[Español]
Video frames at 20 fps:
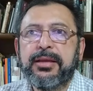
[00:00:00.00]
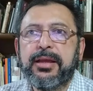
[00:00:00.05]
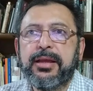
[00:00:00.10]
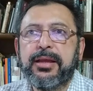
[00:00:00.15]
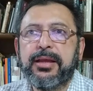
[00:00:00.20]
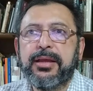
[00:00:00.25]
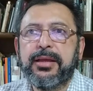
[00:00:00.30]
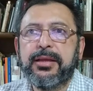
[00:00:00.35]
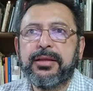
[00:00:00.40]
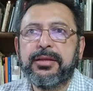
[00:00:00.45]

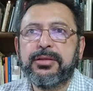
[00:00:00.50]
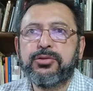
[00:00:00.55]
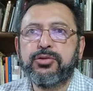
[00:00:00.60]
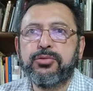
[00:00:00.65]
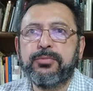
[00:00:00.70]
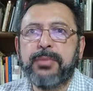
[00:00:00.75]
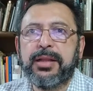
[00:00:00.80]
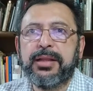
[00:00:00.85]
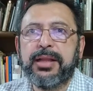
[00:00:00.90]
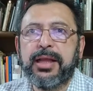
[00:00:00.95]
Eh,
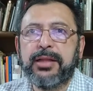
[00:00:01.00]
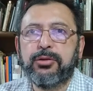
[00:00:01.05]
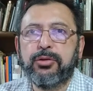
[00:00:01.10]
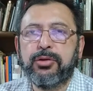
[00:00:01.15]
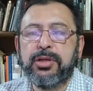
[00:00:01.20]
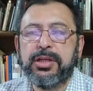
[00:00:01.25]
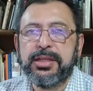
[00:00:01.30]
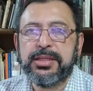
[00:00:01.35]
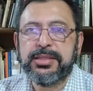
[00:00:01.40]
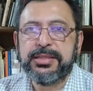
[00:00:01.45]
su
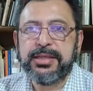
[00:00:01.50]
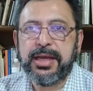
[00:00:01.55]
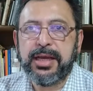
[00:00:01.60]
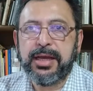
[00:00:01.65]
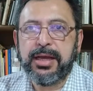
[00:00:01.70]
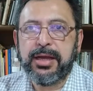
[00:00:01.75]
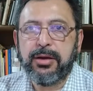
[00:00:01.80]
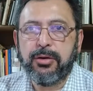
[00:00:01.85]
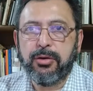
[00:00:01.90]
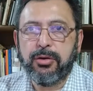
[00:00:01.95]
mandato
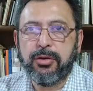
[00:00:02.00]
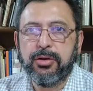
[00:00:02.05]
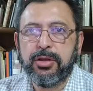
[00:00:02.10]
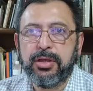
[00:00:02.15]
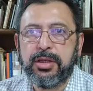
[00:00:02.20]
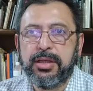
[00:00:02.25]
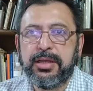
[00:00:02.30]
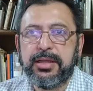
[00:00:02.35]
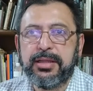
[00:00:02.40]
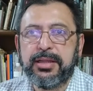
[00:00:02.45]
inicia
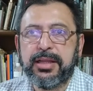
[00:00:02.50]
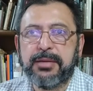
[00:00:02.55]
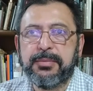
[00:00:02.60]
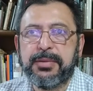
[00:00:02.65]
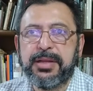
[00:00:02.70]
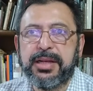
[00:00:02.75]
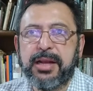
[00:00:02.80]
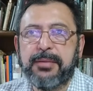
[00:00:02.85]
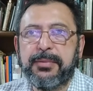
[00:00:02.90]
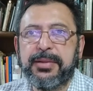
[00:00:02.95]
hoy y
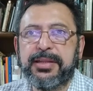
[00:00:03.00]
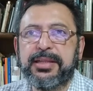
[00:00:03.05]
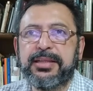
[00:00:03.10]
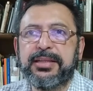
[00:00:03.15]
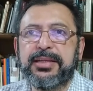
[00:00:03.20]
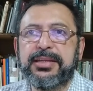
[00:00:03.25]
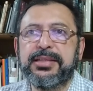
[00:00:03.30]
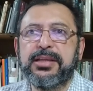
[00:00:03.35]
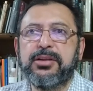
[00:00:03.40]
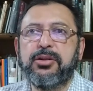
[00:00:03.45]
termina el
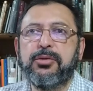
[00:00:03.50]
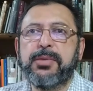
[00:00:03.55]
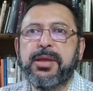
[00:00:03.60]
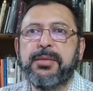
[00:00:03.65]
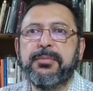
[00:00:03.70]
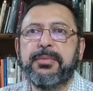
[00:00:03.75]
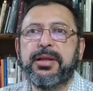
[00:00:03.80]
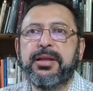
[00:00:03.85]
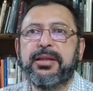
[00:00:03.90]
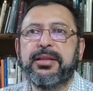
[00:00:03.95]
23 de
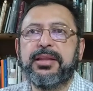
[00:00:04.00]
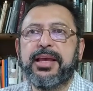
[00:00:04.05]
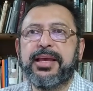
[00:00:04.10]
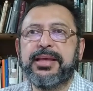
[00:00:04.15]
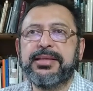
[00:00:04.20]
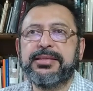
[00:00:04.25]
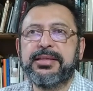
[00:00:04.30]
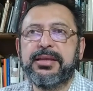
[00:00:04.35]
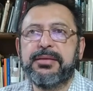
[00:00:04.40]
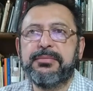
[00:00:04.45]
noviembre
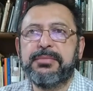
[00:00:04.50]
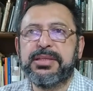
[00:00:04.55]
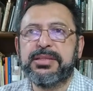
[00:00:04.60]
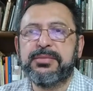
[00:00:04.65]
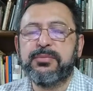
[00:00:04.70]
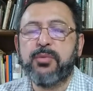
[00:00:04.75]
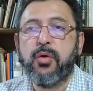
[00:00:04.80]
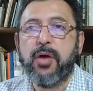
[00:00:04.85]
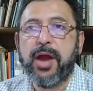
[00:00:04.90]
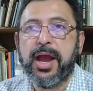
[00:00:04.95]
de ese
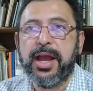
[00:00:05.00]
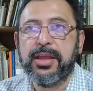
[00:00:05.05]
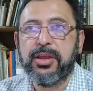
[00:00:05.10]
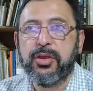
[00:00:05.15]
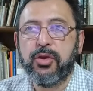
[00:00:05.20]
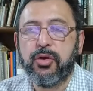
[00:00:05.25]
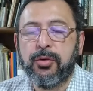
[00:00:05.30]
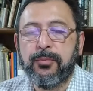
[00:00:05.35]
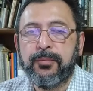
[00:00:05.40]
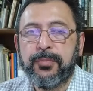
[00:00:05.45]
mismo
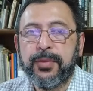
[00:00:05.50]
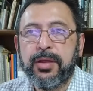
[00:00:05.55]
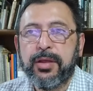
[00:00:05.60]
año.